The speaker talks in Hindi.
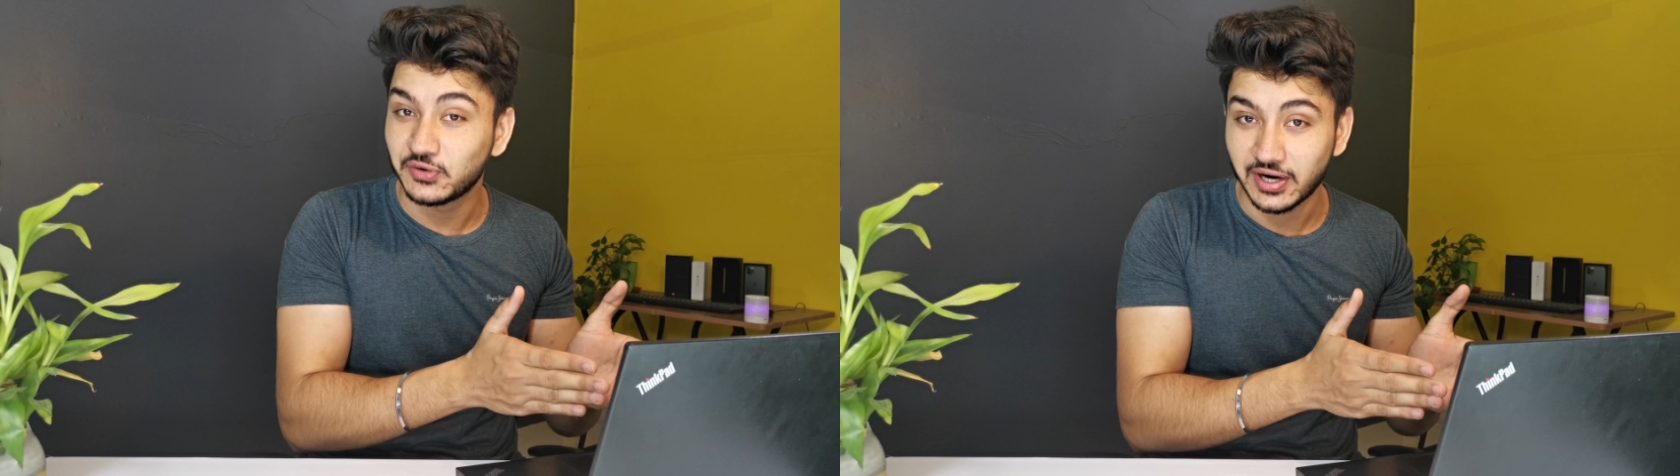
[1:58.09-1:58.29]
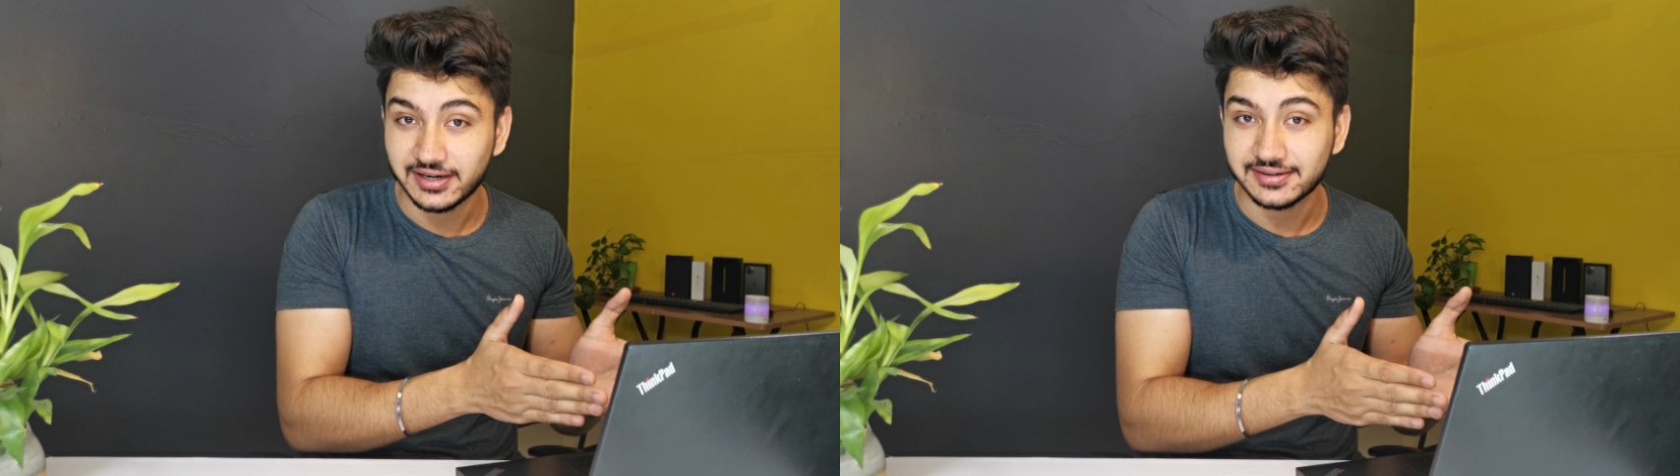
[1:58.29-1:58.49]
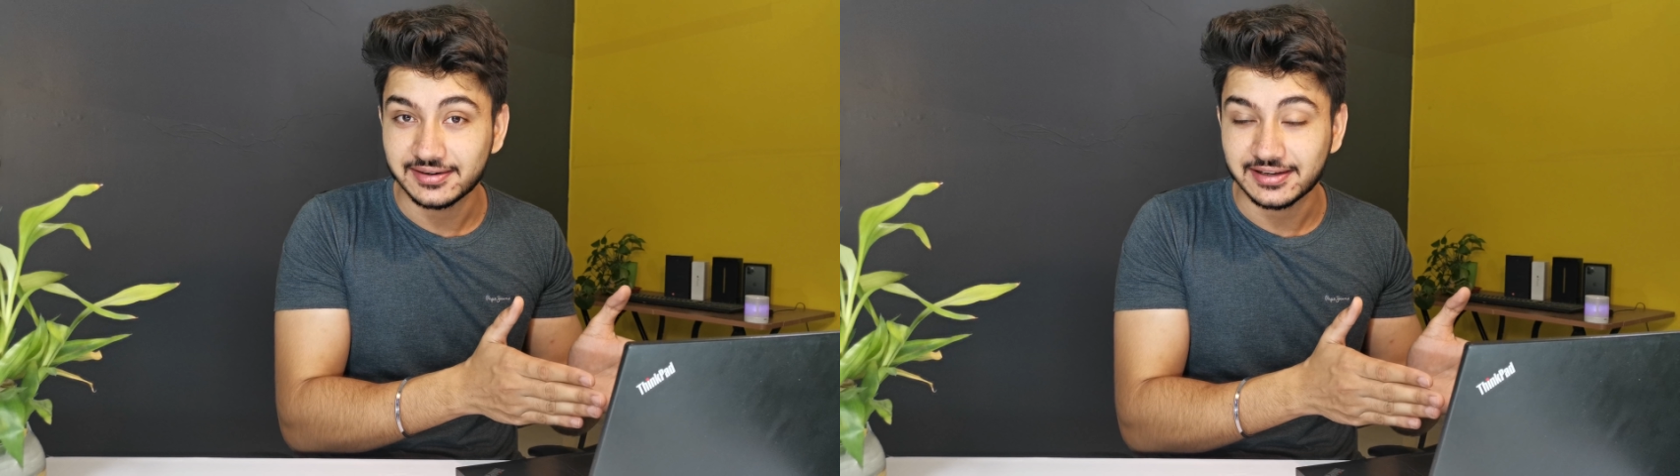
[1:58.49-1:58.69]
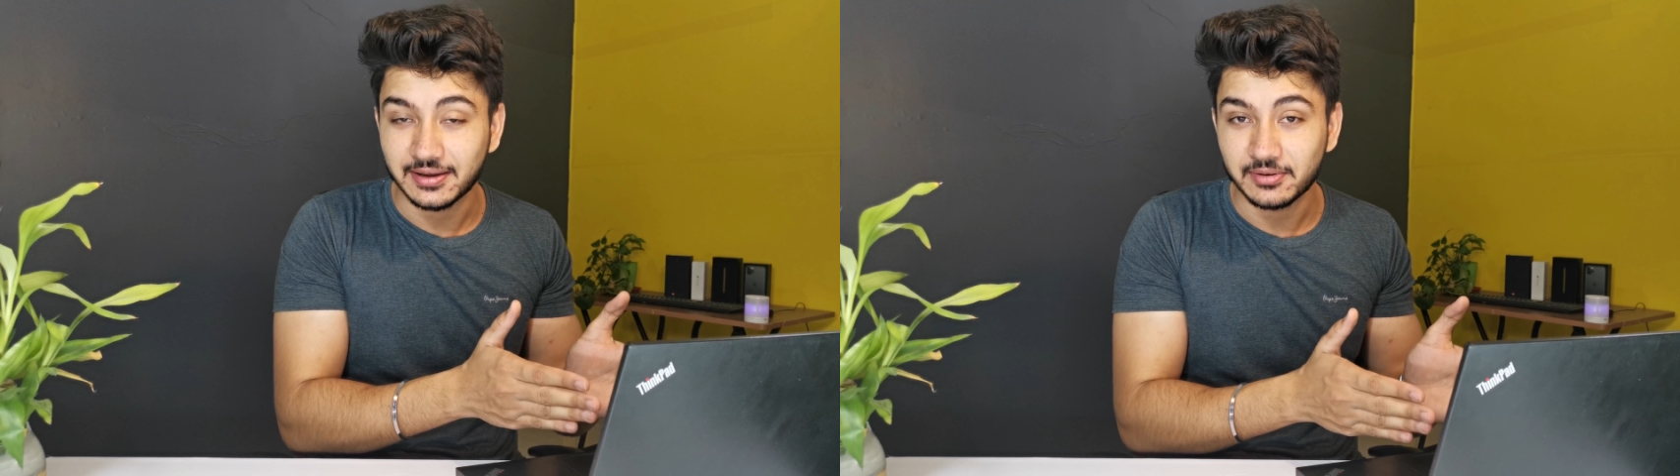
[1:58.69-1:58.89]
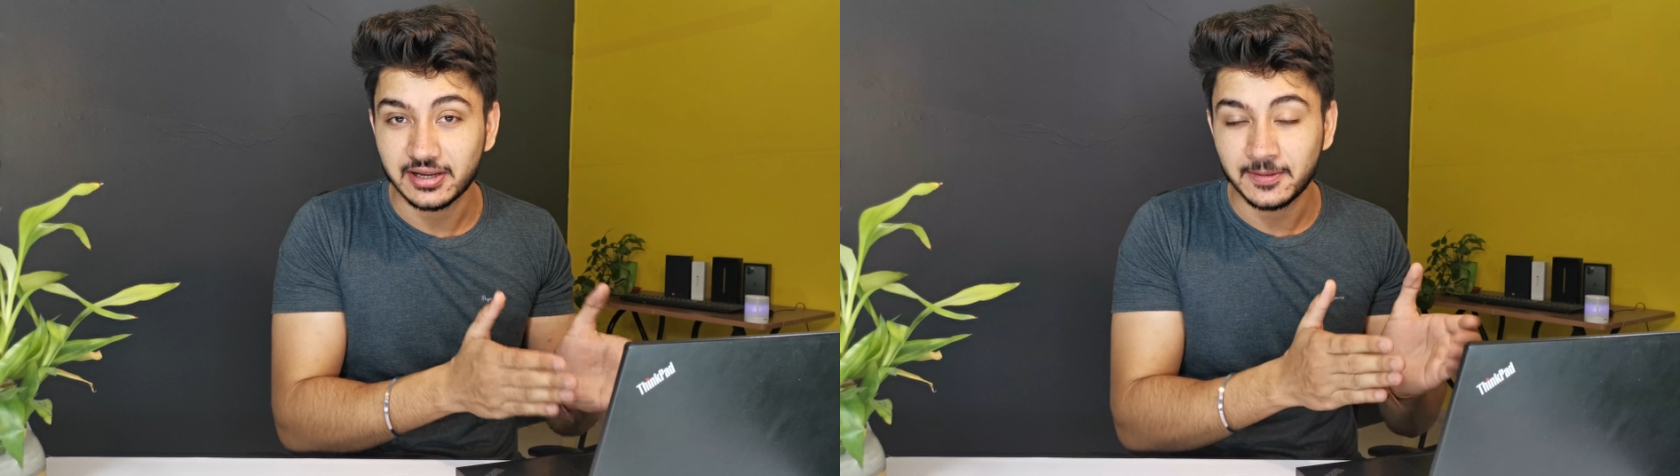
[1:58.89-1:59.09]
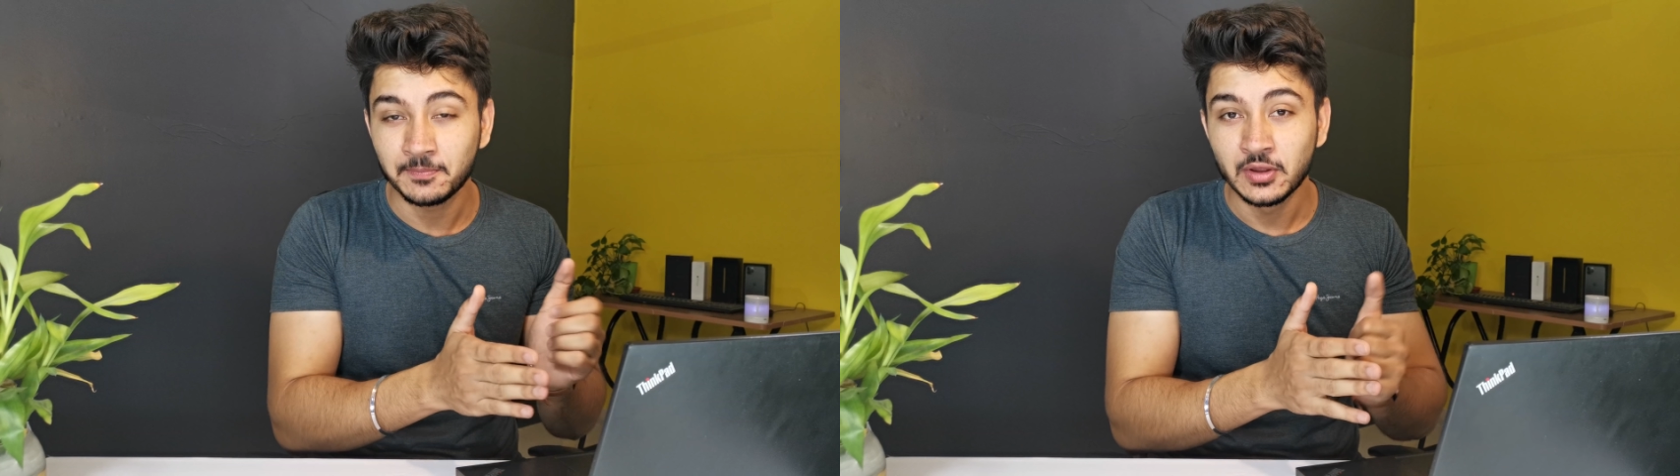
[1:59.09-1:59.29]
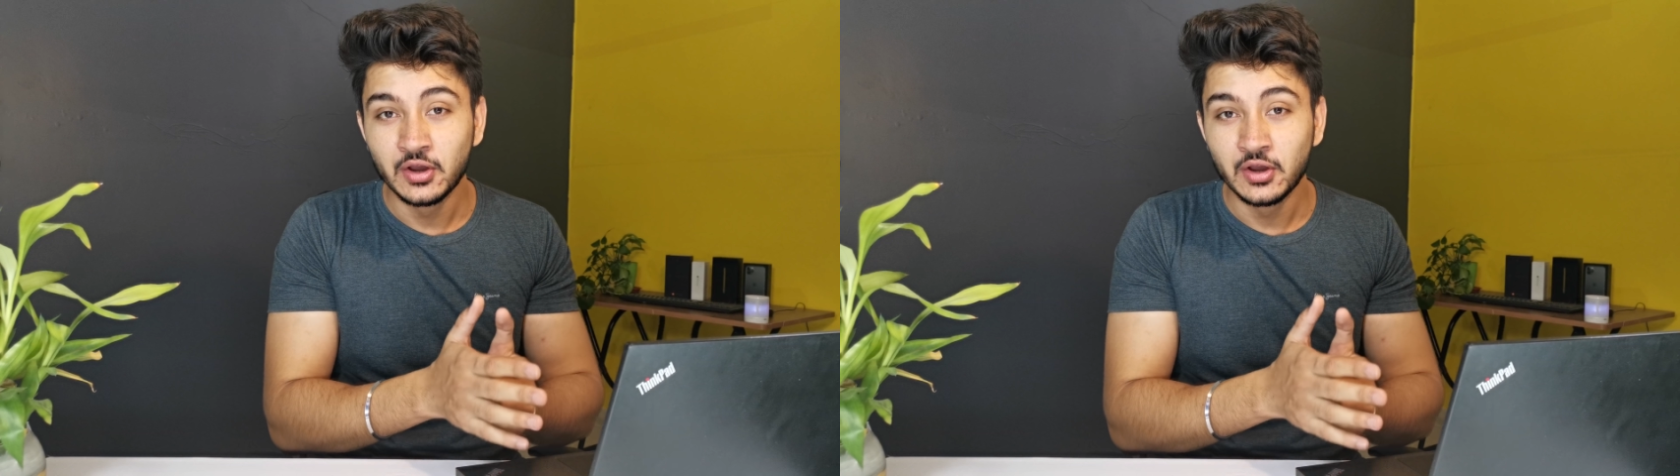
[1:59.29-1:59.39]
क्वाड रियर कैमरा है